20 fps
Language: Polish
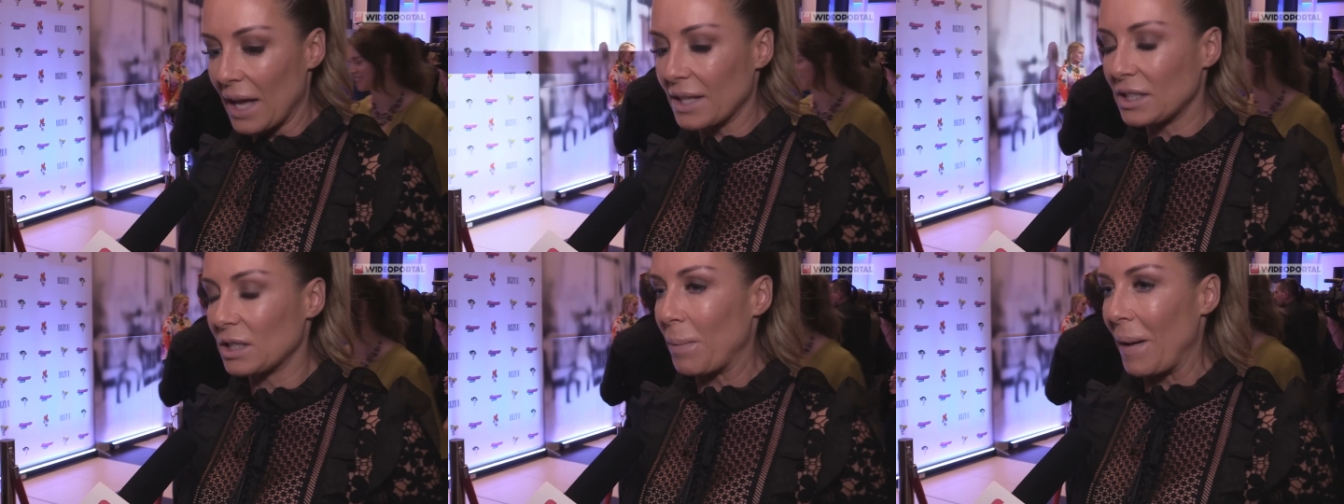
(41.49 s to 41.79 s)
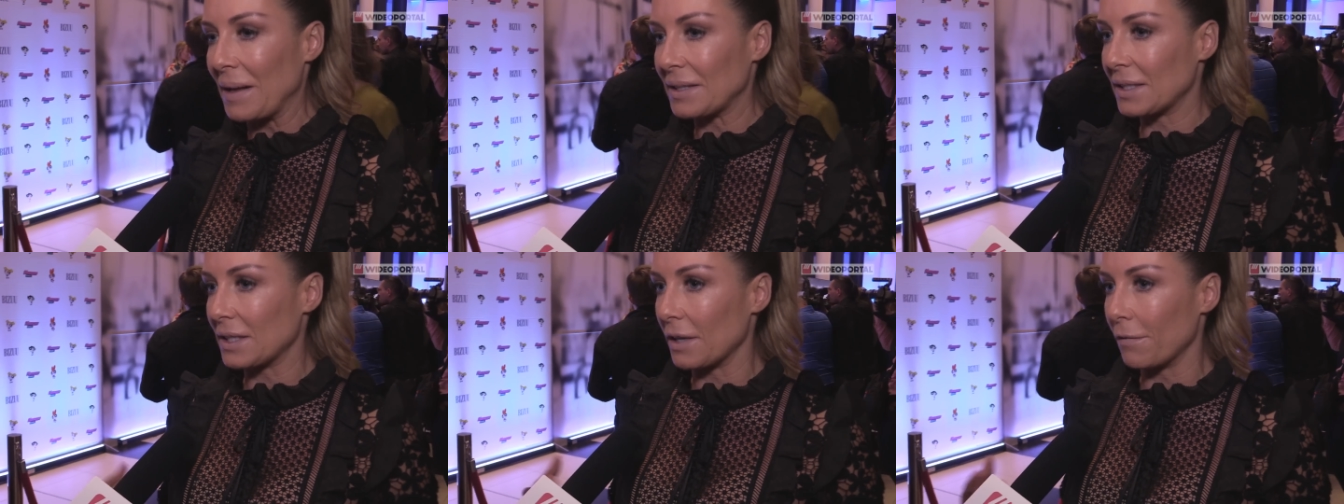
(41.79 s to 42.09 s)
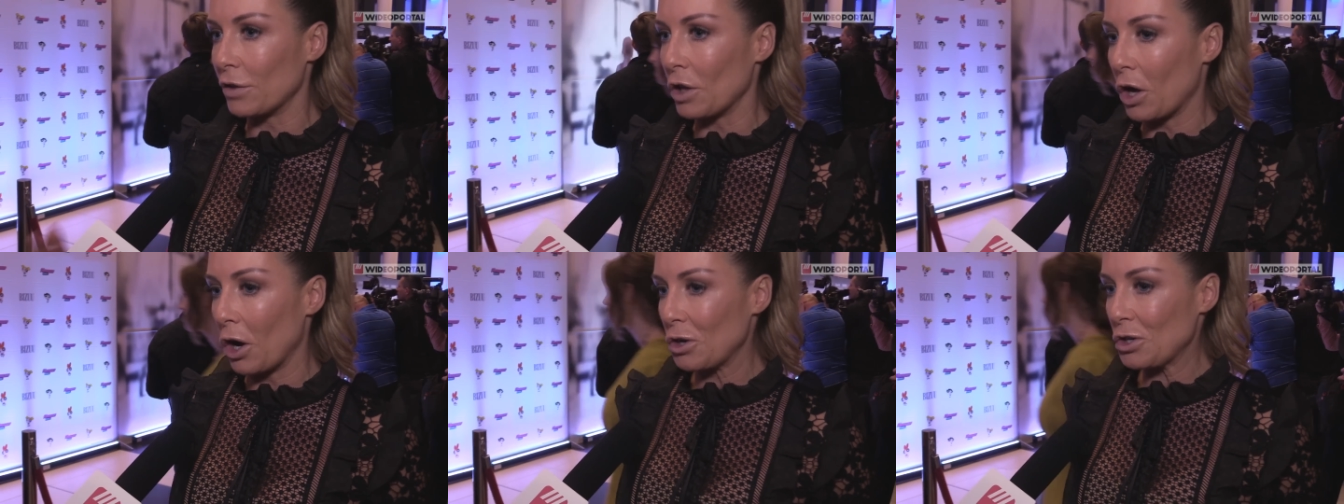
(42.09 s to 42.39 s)

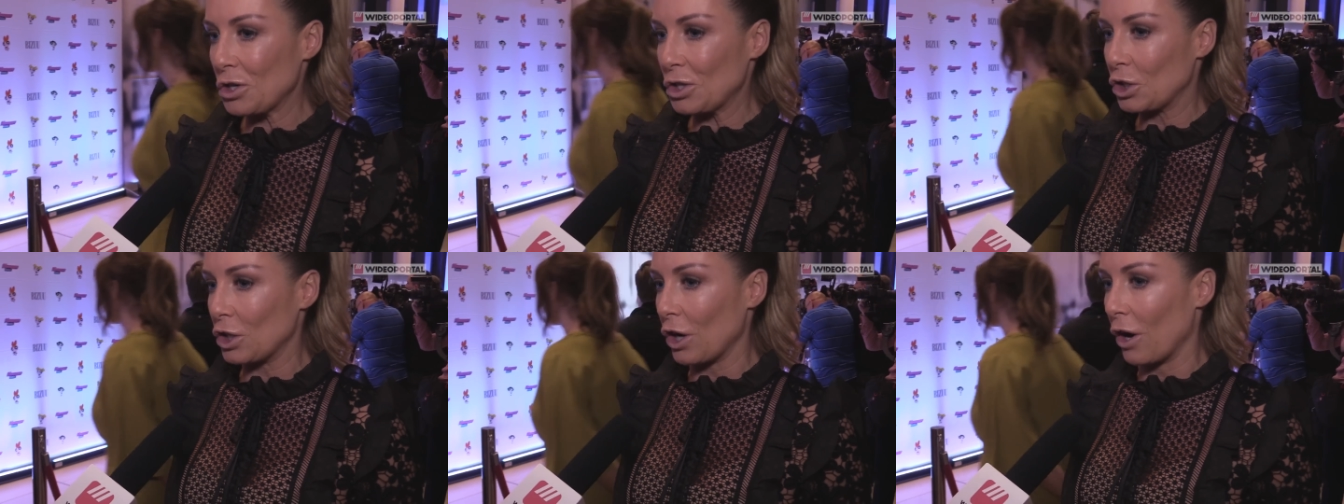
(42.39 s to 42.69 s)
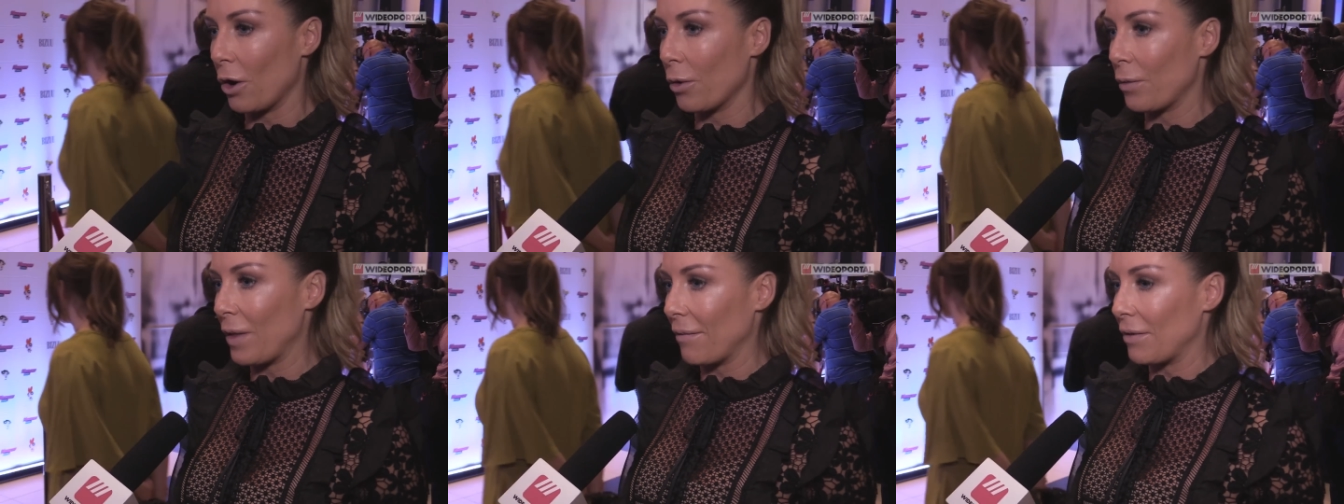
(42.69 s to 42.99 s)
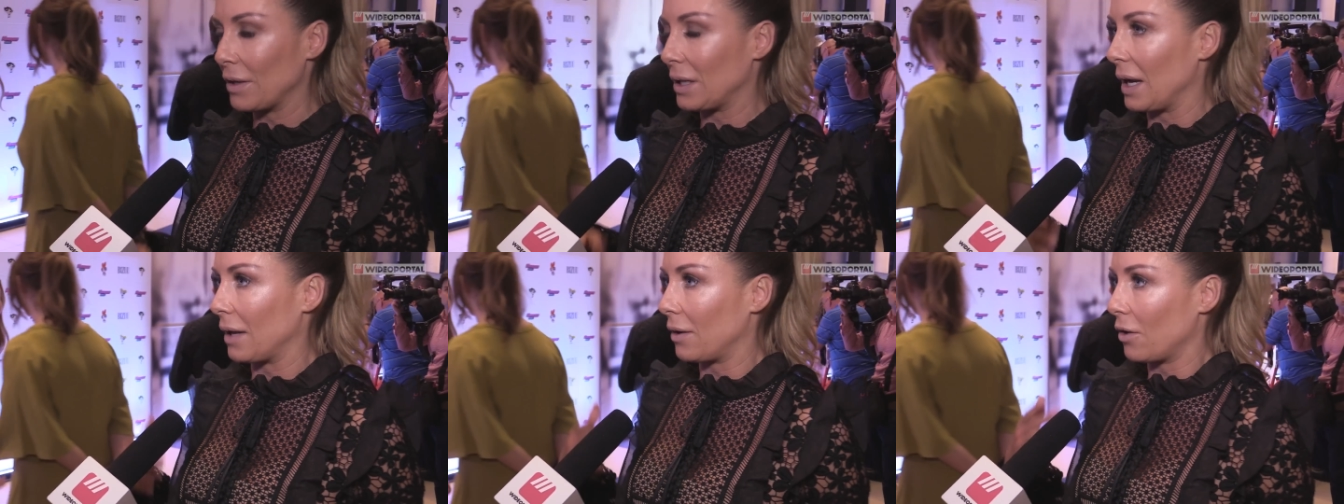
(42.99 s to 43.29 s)
ekspansywnością,
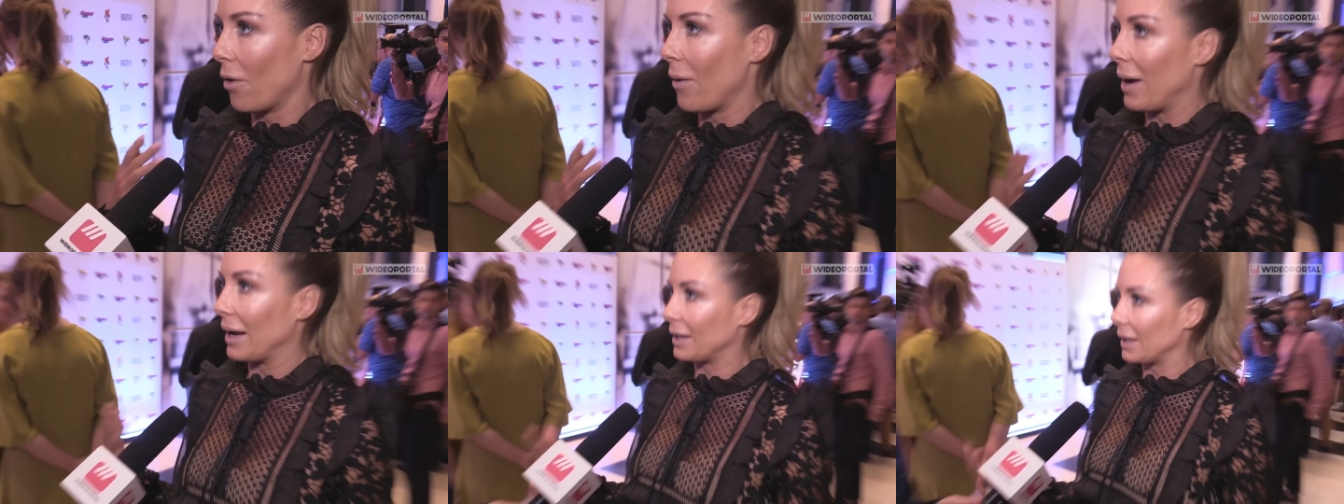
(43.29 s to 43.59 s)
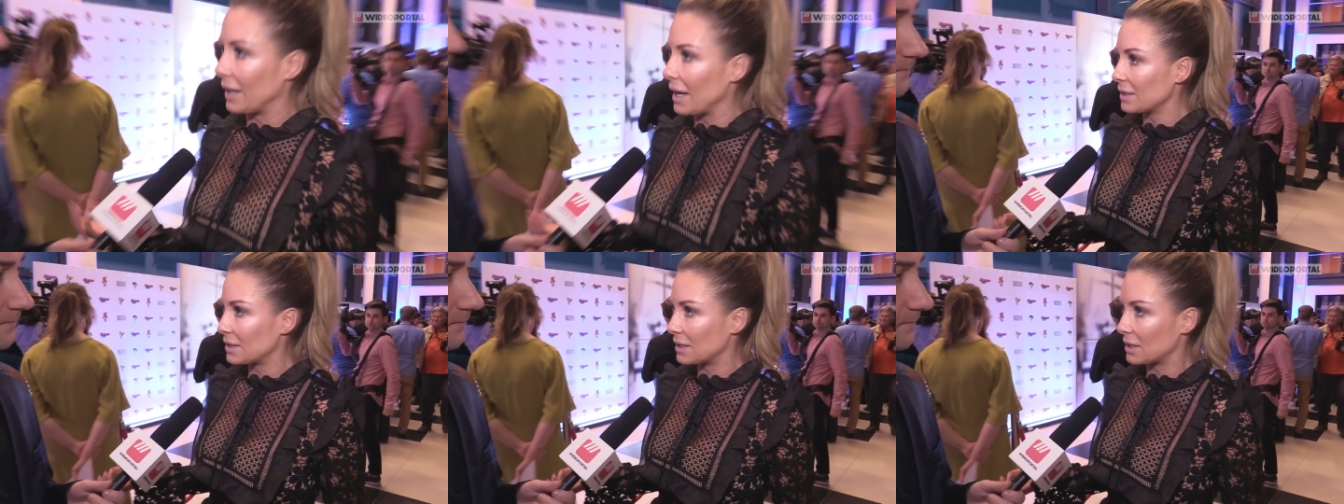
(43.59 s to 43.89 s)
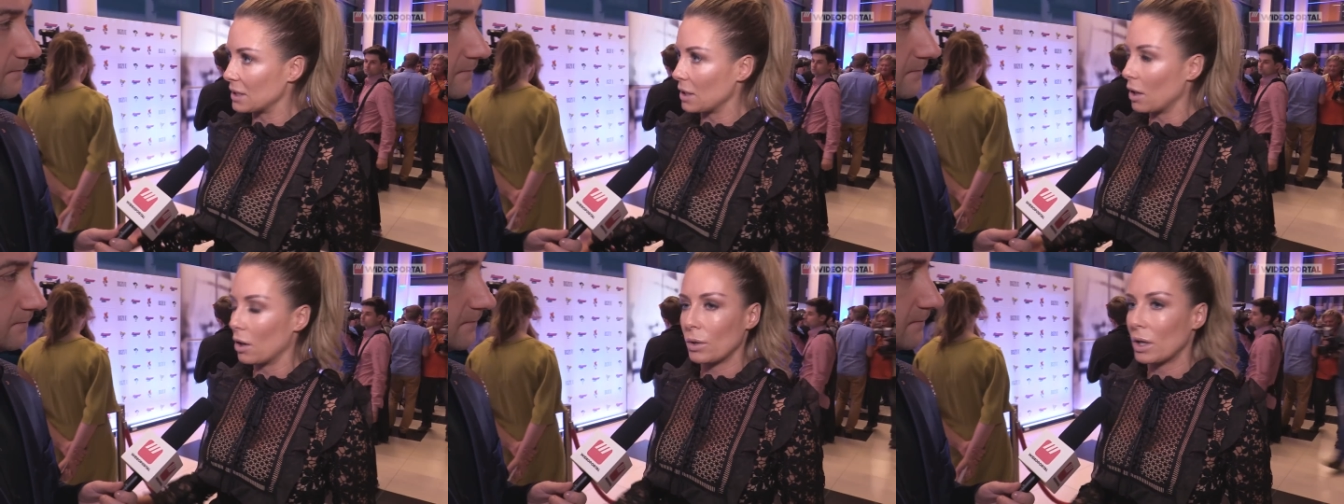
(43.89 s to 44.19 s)
nawet lekką
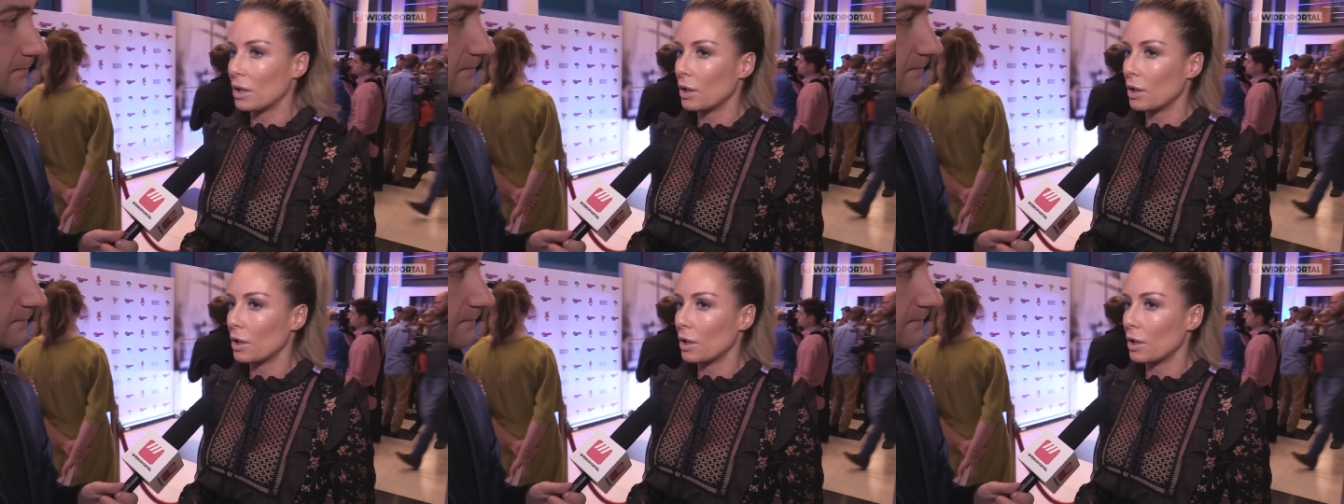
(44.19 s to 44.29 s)
agresją.